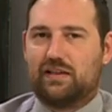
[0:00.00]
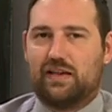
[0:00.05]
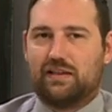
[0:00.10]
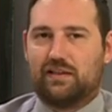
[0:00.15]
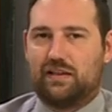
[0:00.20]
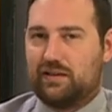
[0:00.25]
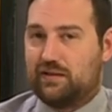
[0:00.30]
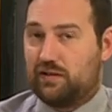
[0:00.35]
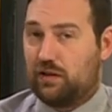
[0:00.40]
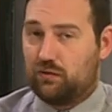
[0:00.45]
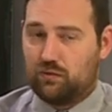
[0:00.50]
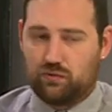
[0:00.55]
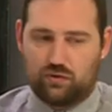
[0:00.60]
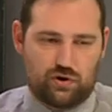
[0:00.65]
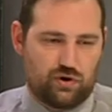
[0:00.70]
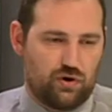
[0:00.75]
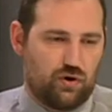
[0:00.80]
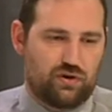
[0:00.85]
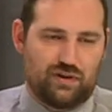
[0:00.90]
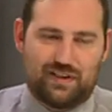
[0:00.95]
tante
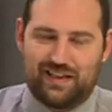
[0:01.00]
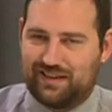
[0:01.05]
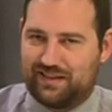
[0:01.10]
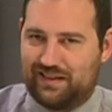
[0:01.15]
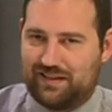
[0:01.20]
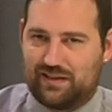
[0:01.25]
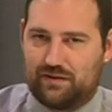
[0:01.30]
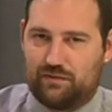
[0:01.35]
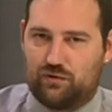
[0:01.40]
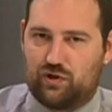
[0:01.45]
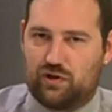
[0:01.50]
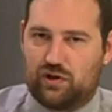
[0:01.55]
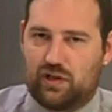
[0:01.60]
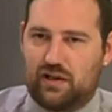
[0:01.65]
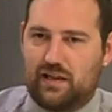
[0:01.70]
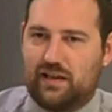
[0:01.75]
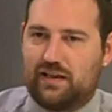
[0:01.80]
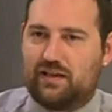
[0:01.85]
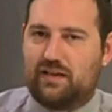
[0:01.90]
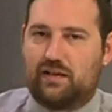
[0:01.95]
istituzioni, tantissimi
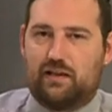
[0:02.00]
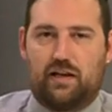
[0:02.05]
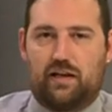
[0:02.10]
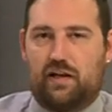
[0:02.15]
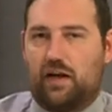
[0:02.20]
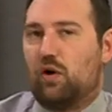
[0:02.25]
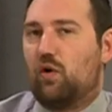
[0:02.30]
giornalisti,